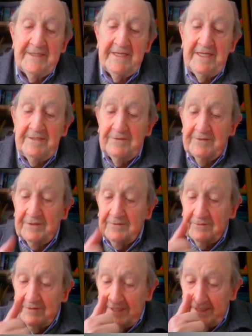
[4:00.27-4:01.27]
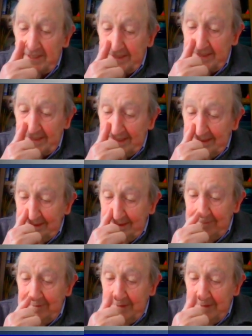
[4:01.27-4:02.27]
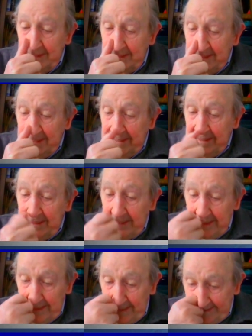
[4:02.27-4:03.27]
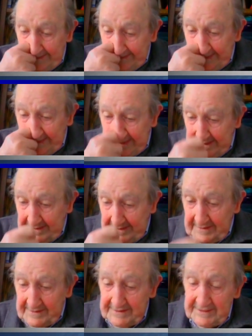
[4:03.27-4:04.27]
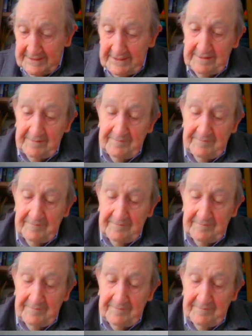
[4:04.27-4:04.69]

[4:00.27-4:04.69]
años de, de general, hasta ser